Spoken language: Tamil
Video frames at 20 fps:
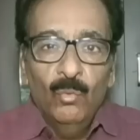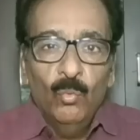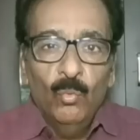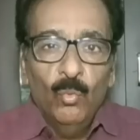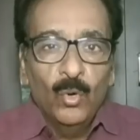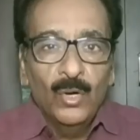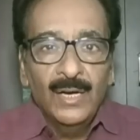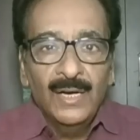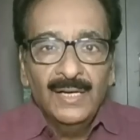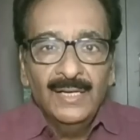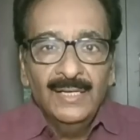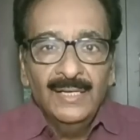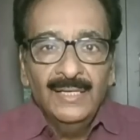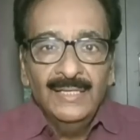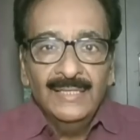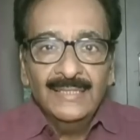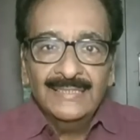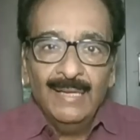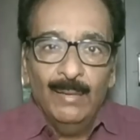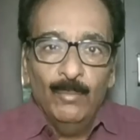ஒன்று
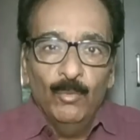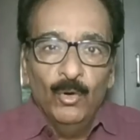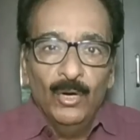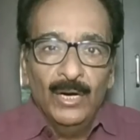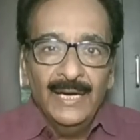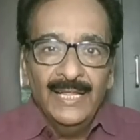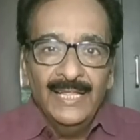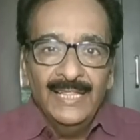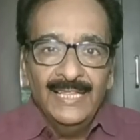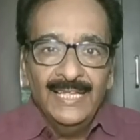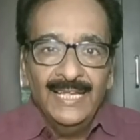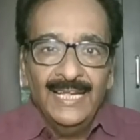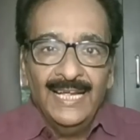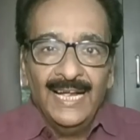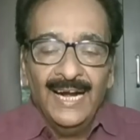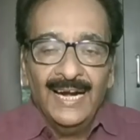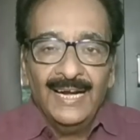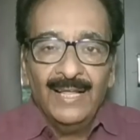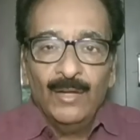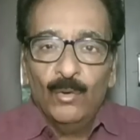சமூக
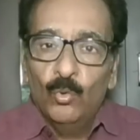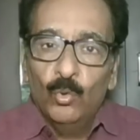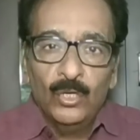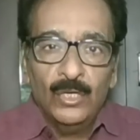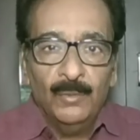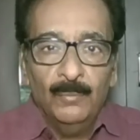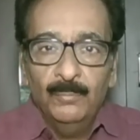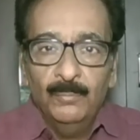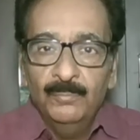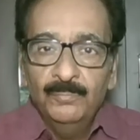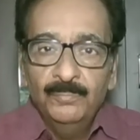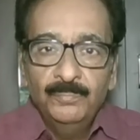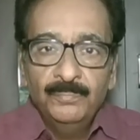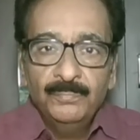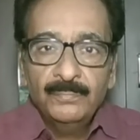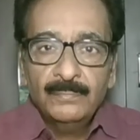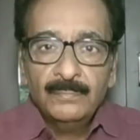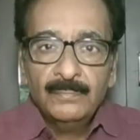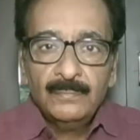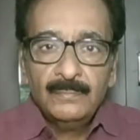நீதிக்கான கூட்டம்
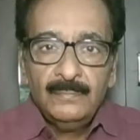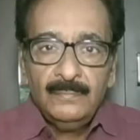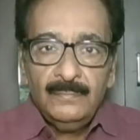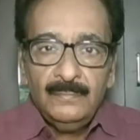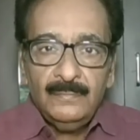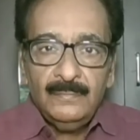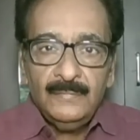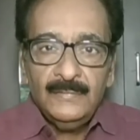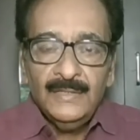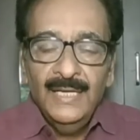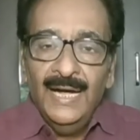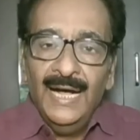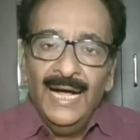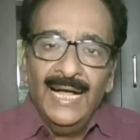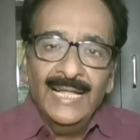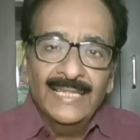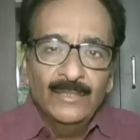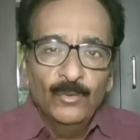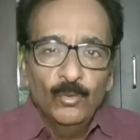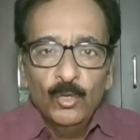
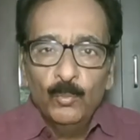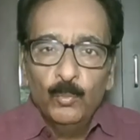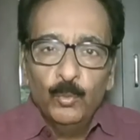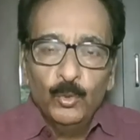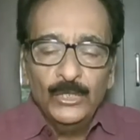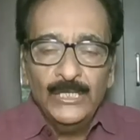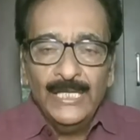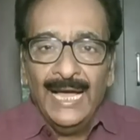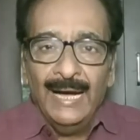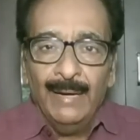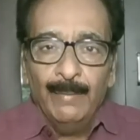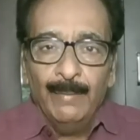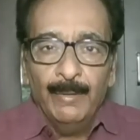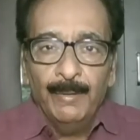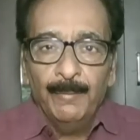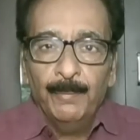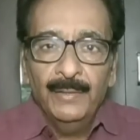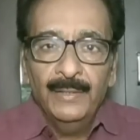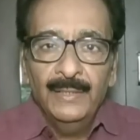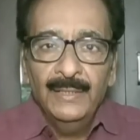அது ஒரு புதிய
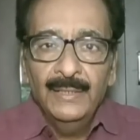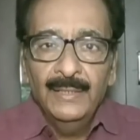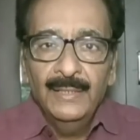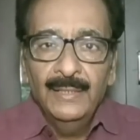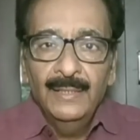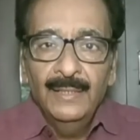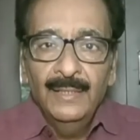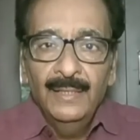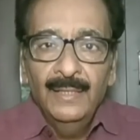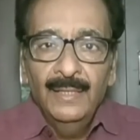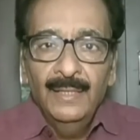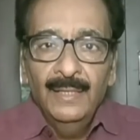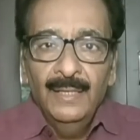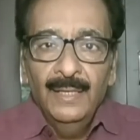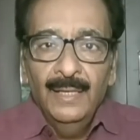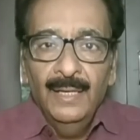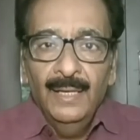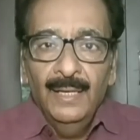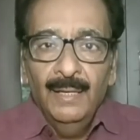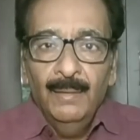அமைப்பு
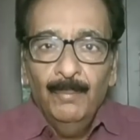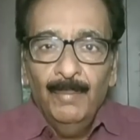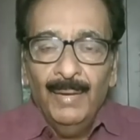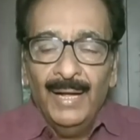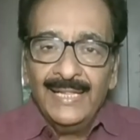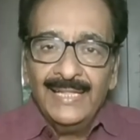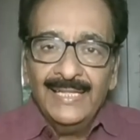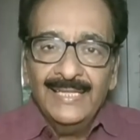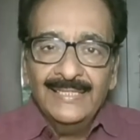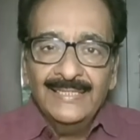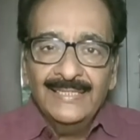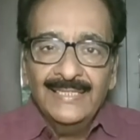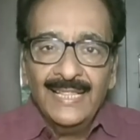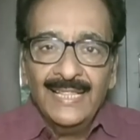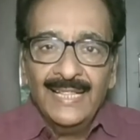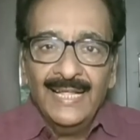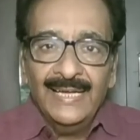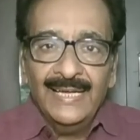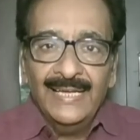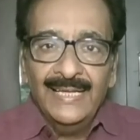பாரதிய ஜனதா
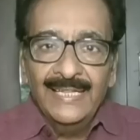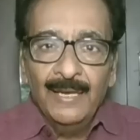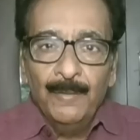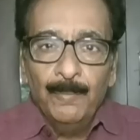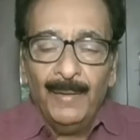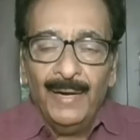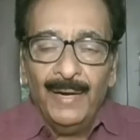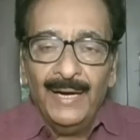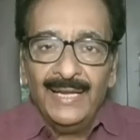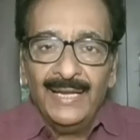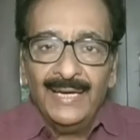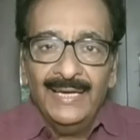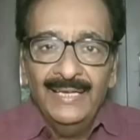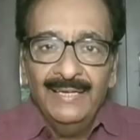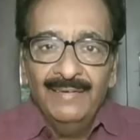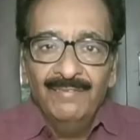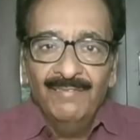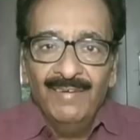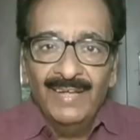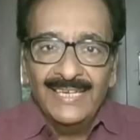எதிர்ப்பாளர்களின்
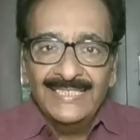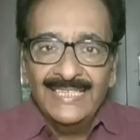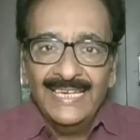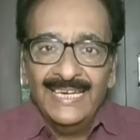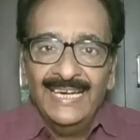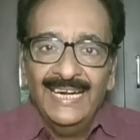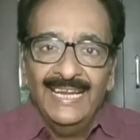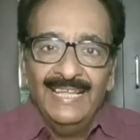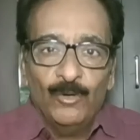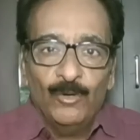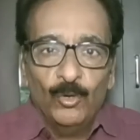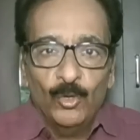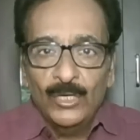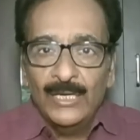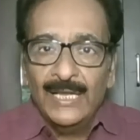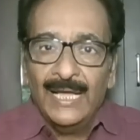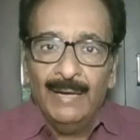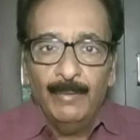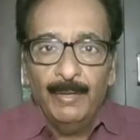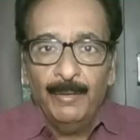வரிசைகளை கொண்ட
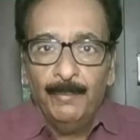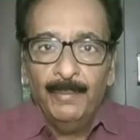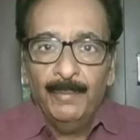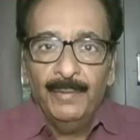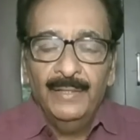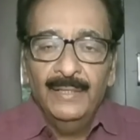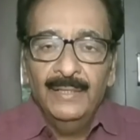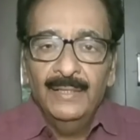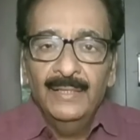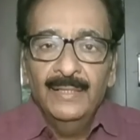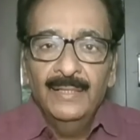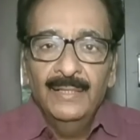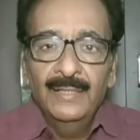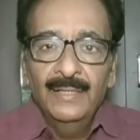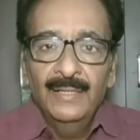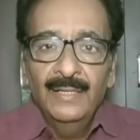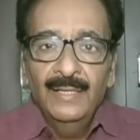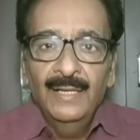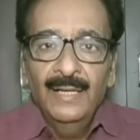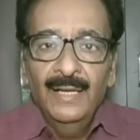அமைப்பு
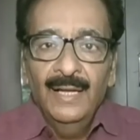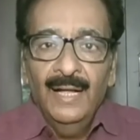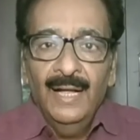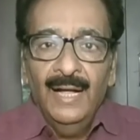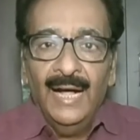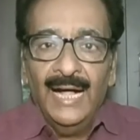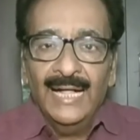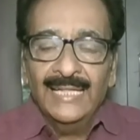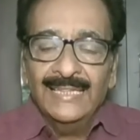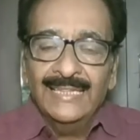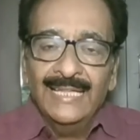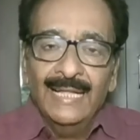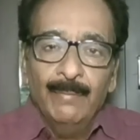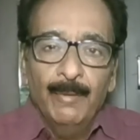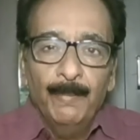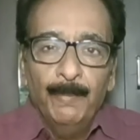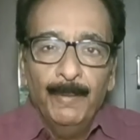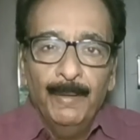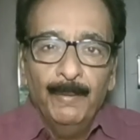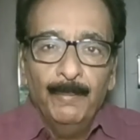அந்த
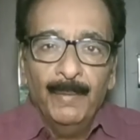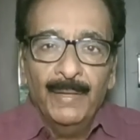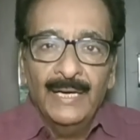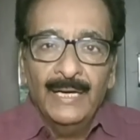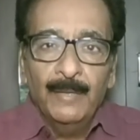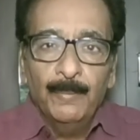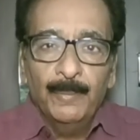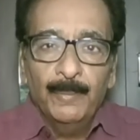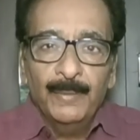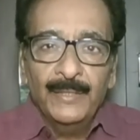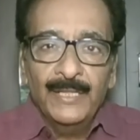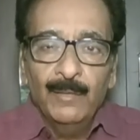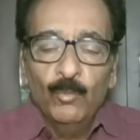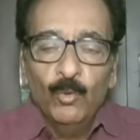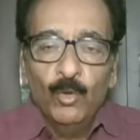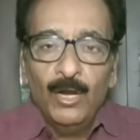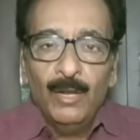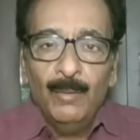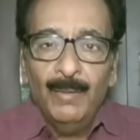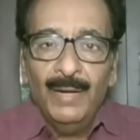அமைப்பில் பங்கெடுப்பதன்
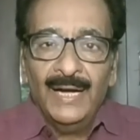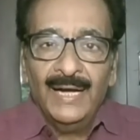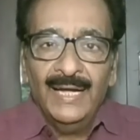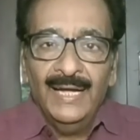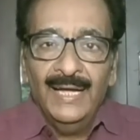மூலமாக